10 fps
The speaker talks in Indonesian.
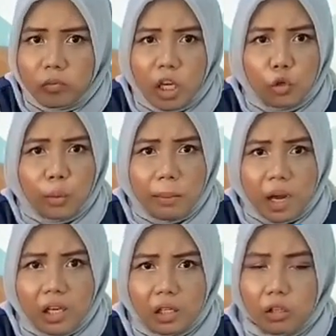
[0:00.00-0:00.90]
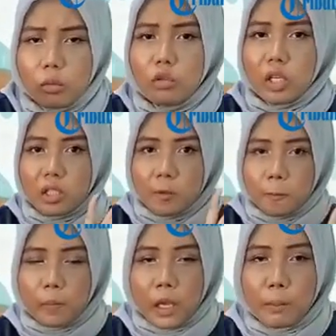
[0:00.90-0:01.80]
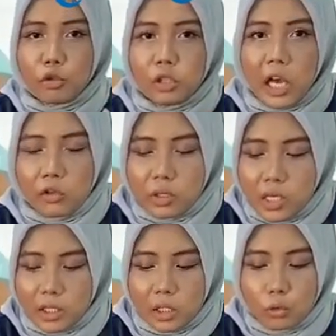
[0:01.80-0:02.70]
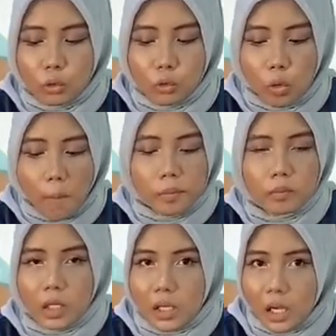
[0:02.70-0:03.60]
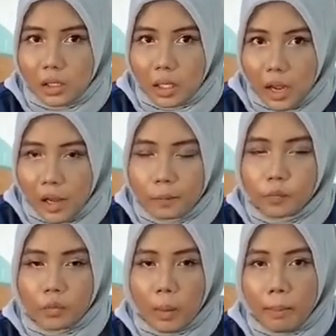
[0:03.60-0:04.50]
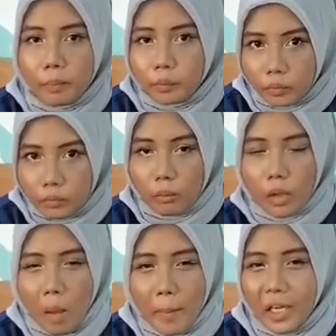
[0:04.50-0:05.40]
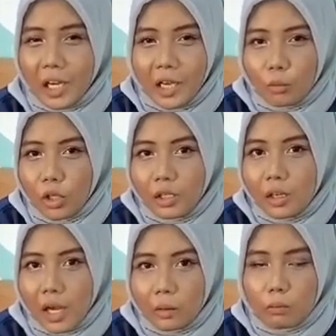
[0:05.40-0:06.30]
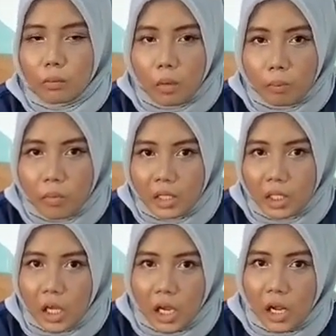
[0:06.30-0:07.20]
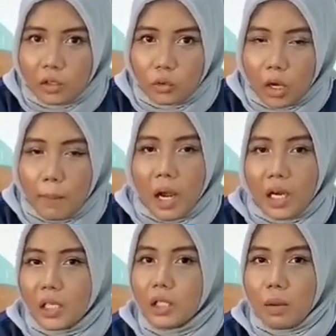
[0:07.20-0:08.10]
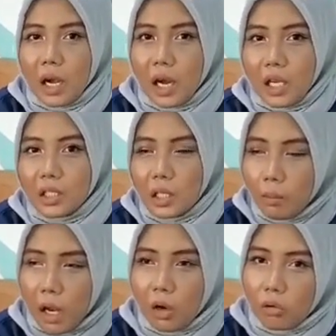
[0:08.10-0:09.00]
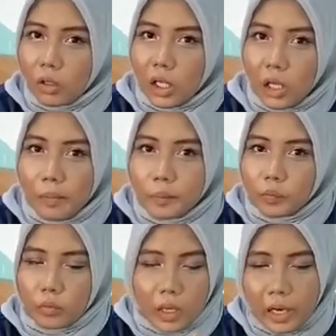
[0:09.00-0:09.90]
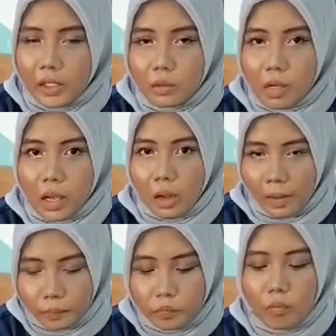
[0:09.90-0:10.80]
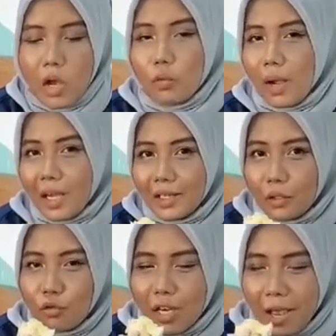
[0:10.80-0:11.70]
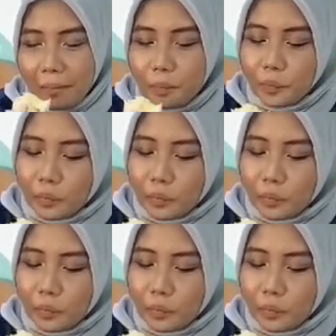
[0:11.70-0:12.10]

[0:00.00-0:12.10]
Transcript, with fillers: Jangan lupa makan ya Tribuners. Perutnya harus diisi dulu, kenyang-kenyang. Pakai karbohidrat. Biasanya yang suka makan nasi, makan nasi, makan roti, dan lain sebagainya. Baru makannya durian.